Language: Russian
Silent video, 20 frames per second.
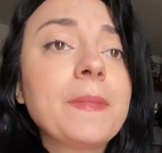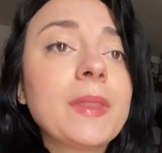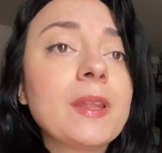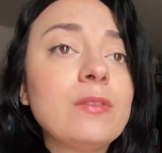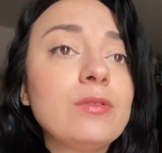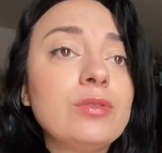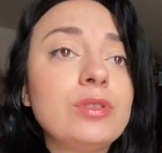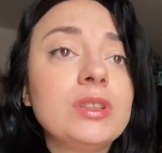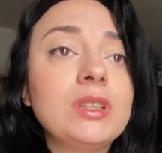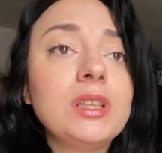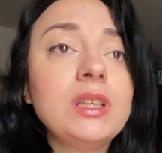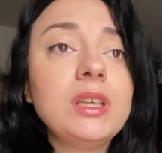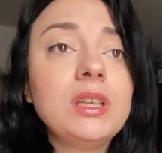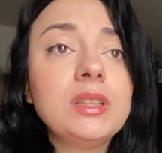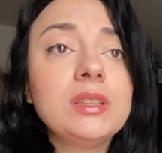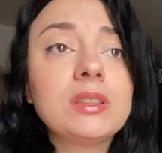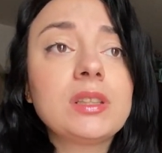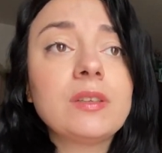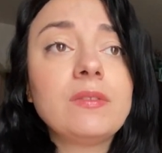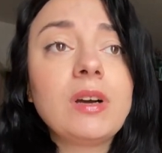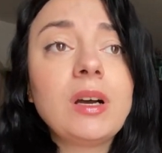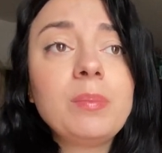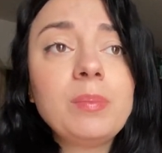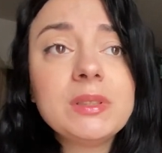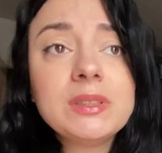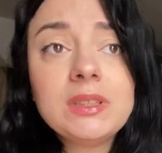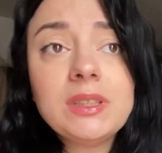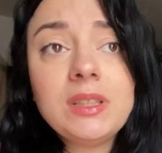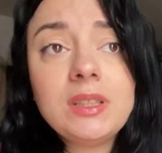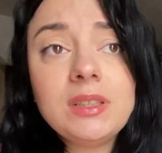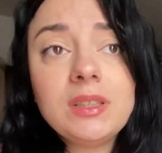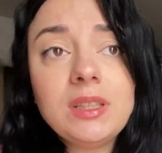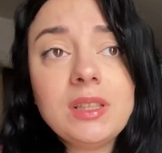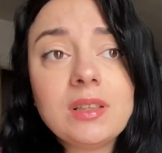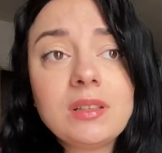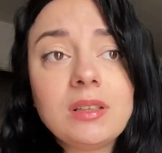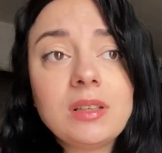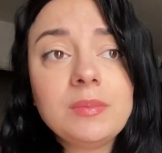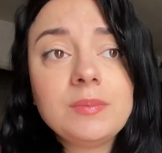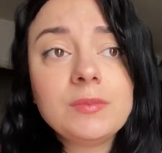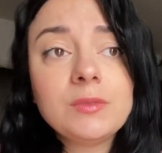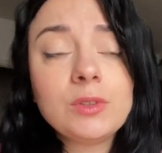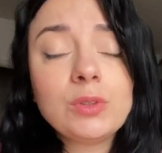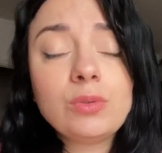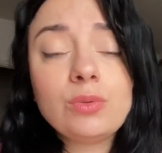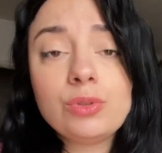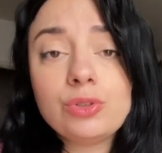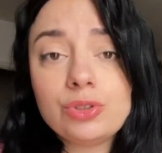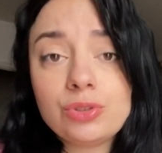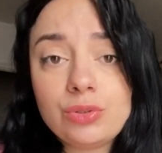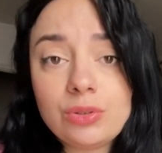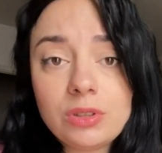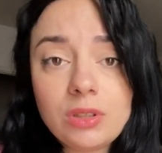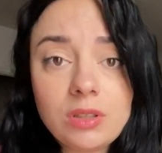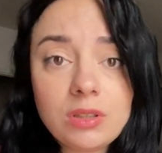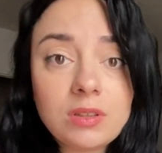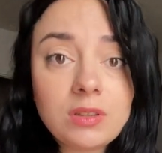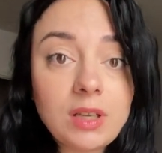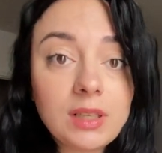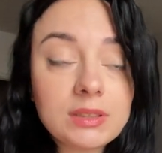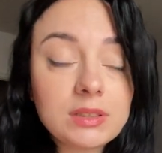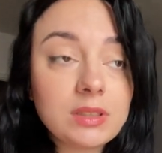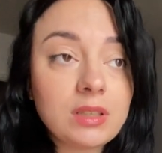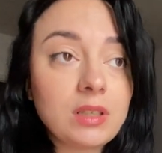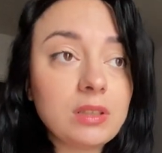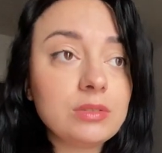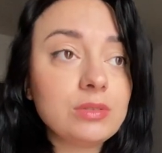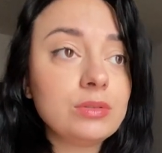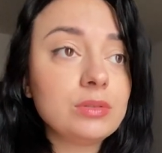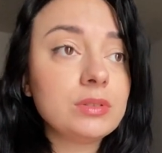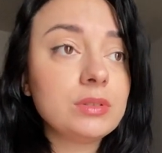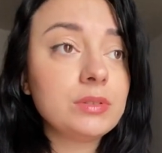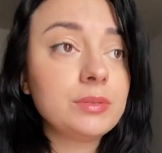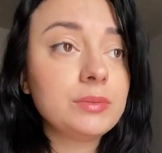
Вот, и трава позеленела, ну, хоть что-то глаз радует.